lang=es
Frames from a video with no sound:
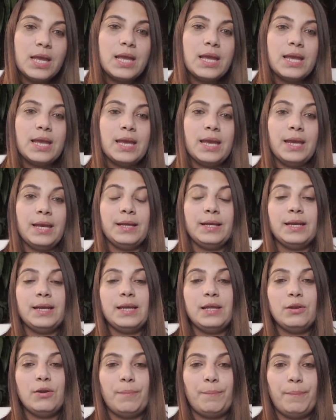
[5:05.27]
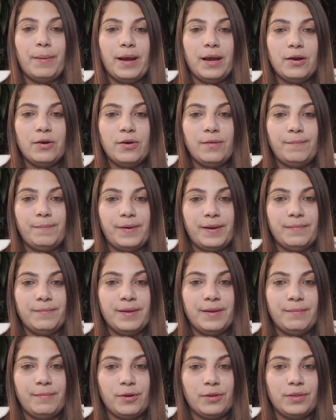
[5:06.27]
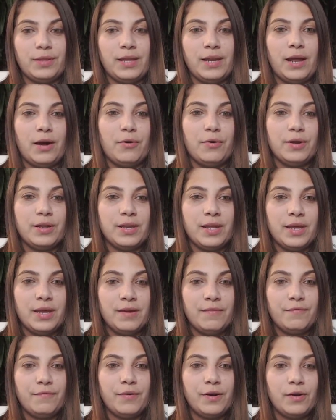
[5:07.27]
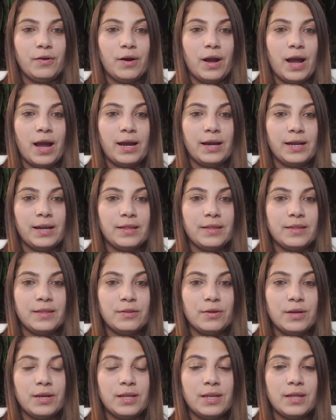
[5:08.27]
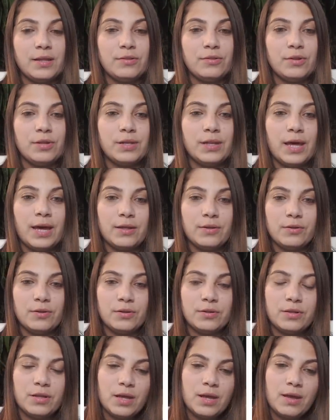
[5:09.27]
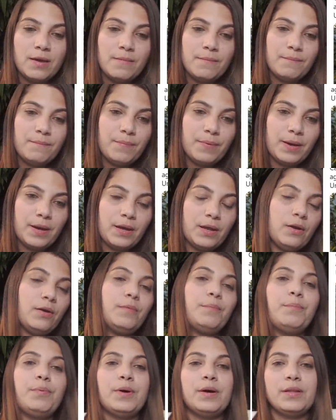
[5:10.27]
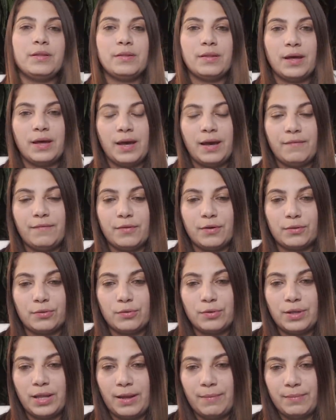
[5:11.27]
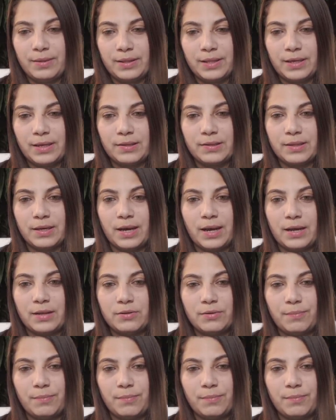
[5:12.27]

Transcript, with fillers: En Ilopango, tres miembros de la ONG fueron agredidos y lesionados, pero pues afortunadamente en este caso